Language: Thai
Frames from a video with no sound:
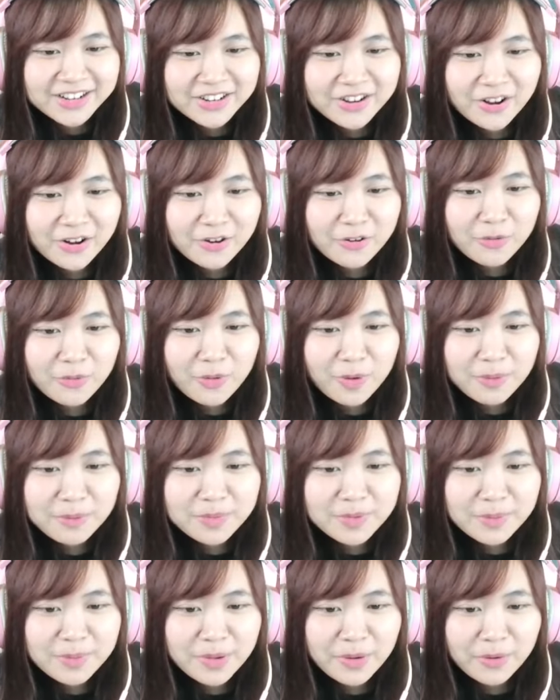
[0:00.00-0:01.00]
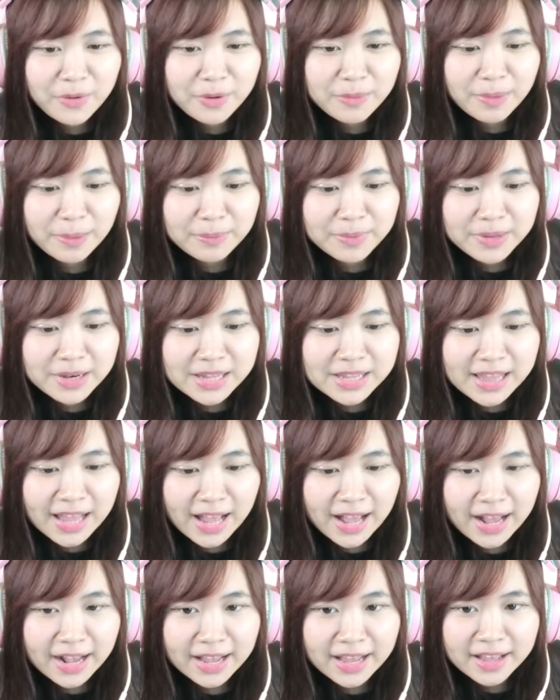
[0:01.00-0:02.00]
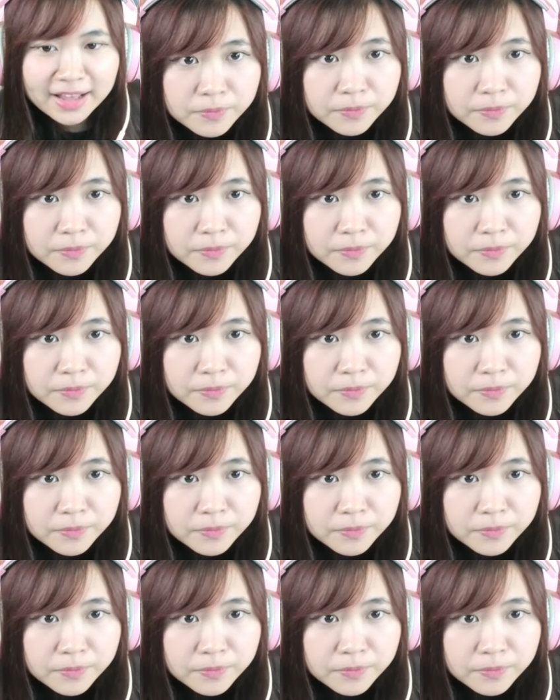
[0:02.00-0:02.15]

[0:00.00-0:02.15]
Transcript: น้องรู้ว่าจะมีคนแบบพี่ลิต้าไง